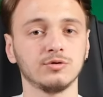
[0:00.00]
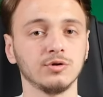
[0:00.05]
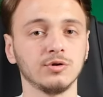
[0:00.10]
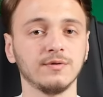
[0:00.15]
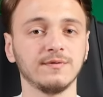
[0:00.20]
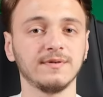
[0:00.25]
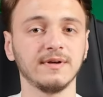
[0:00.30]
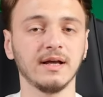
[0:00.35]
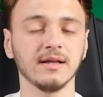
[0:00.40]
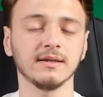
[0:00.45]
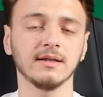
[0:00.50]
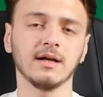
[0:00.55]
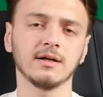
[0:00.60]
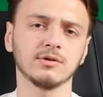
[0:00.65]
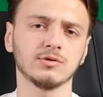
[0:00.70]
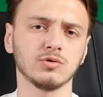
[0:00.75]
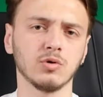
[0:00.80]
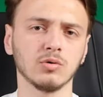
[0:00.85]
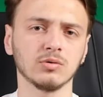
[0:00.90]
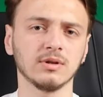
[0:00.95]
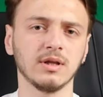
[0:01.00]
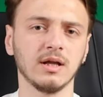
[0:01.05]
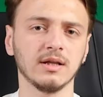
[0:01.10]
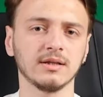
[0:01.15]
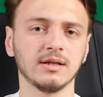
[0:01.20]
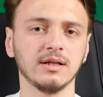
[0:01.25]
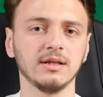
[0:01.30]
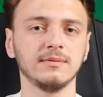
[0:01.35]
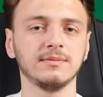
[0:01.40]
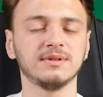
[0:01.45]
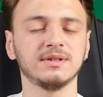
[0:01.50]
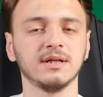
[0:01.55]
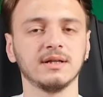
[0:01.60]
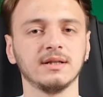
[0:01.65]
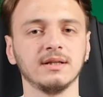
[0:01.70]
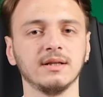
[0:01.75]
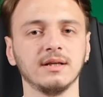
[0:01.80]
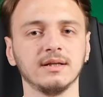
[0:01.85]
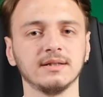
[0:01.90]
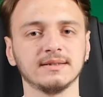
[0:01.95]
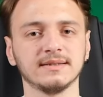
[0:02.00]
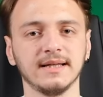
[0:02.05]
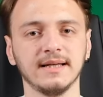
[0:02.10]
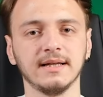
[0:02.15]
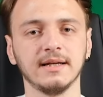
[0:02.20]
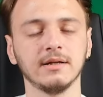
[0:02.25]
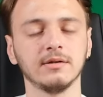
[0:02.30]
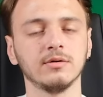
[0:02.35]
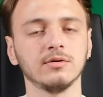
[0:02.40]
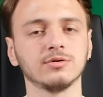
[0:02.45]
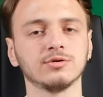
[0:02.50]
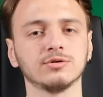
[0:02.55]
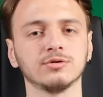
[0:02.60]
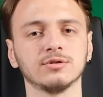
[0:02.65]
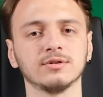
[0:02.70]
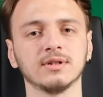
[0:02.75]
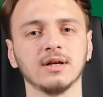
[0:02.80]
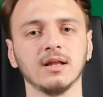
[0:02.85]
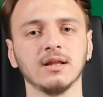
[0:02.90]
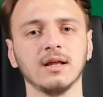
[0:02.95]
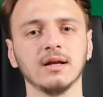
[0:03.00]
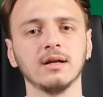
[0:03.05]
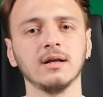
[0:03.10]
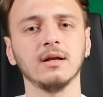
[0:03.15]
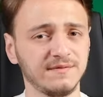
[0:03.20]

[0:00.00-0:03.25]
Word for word: Çünkü fiyatlar çok dalgalı bir şekilde seyrediyor şu sıralar.